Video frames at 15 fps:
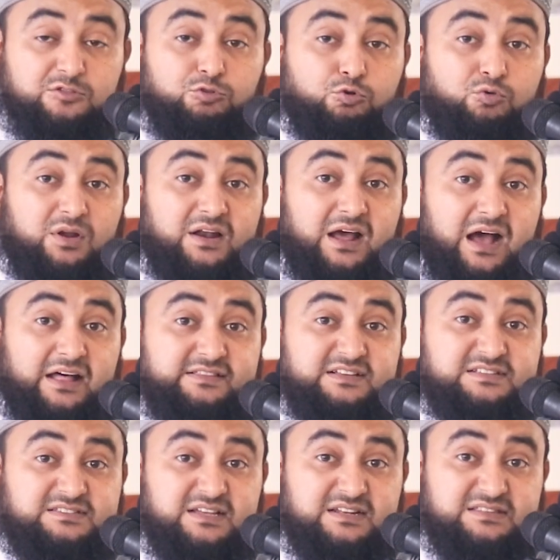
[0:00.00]
তো ওনারা
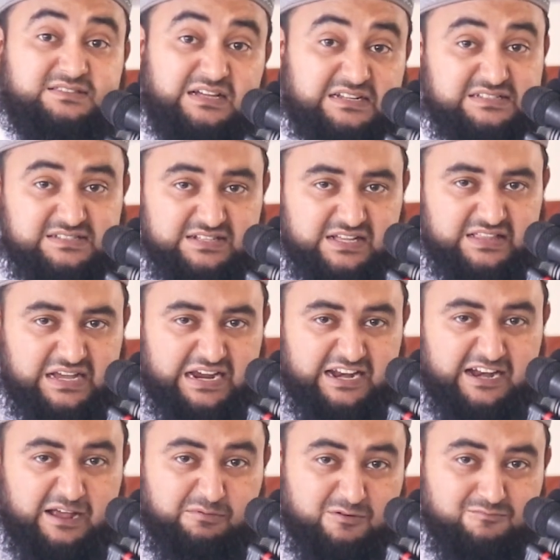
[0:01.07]
হাদিসের দাস দিয়ে
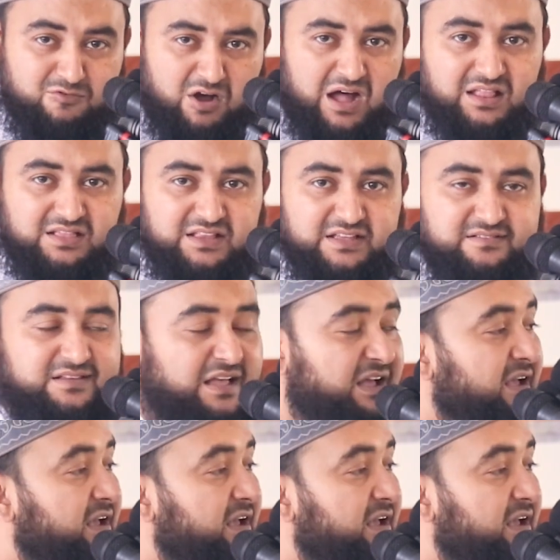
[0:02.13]
থাকেন এবং মহাদ্দিস